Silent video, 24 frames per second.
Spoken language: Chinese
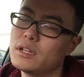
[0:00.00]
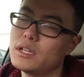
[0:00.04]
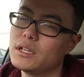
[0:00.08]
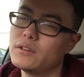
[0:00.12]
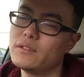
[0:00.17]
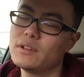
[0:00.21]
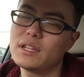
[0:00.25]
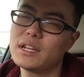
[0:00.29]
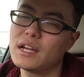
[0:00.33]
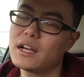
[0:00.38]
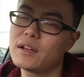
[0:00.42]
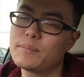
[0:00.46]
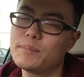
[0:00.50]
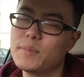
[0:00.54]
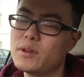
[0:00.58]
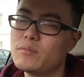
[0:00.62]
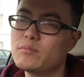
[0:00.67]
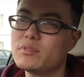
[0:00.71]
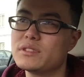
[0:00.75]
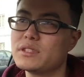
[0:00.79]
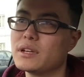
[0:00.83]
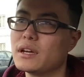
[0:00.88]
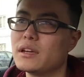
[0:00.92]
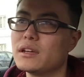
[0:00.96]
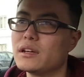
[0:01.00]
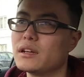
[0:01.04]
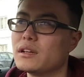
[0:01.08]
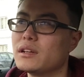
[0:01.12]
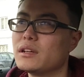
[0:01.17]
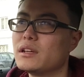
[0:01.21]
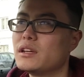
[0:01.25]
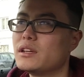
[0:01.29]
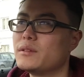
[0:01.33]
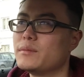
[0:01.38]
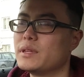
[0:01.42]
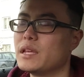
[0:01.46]
因为他并不在意，
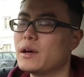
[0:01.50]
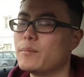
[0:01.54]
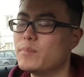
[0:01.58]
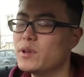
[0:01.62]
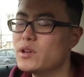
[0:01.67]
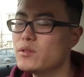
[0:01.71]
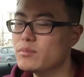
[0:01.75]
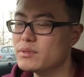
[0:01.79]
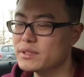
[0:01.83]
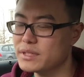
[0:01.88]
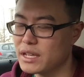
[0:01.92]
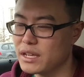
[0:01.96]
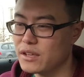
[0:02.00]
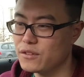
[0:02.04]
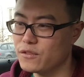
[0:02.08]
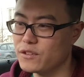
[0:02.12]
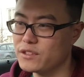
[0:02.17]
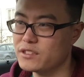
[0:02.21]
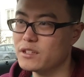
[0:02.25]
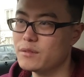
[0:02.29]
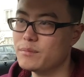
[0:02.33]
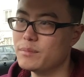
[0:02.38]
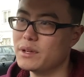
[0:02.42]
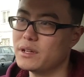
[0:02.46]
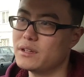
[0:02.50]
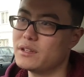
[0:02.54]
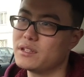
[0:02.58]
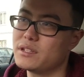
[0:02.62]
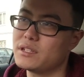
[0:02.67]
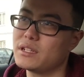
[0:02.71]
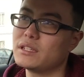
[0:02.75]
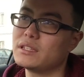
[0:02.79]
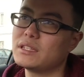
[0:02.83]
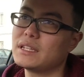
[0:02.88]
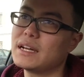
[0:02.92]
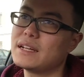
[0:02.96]
他并不在意风险本
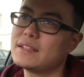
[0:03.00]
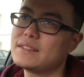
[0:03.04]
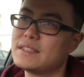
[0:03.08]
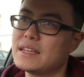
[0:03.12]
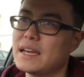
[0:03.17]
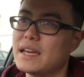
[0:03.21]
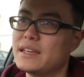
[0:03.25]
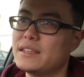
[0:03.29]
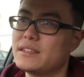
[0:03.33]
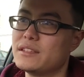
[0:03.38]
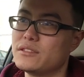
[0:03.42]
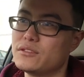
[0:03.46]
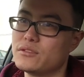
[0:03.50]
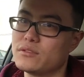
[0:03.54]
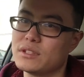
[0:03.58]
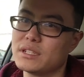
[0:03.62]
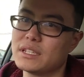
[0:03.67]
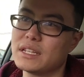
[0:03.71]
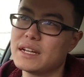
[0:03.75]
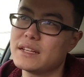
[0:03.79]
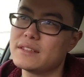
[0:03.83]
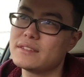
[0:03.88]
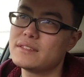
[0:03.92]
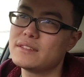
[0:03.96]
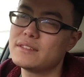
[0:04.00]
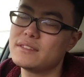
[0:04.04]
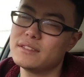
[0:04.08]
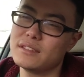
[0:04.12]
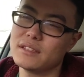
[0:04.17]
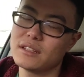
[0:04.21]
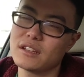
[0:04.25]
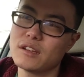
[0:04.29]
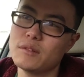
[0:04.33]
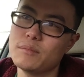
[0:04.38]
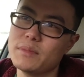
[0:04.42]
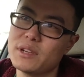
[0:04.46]
身，他在意的就是他自
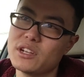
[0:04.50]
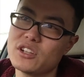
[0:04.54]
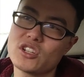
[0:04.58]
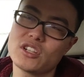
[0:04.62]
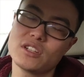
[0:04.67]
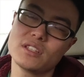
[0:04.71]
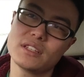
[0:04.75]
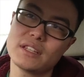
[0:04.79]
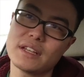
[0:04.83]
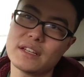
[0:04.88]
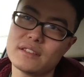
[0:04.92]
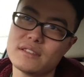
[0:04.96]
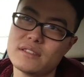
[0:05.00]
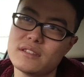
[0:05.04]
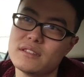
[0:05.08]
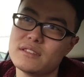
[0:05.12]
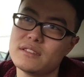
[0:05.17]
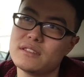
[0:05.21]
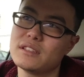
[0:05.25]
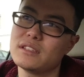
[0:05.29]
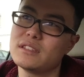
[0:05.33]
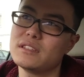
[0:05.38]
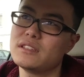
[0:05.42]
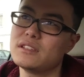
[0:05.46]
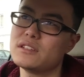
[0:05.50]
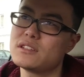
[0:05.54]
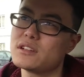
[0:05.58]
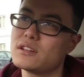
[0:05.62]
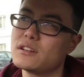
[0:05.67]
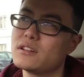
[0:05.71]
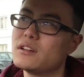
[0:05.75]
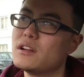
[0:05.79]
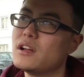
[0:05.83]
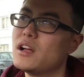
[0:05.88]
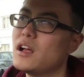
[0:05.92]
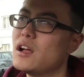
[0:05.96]
己的 commission，他自己的提
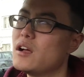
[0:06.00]
成。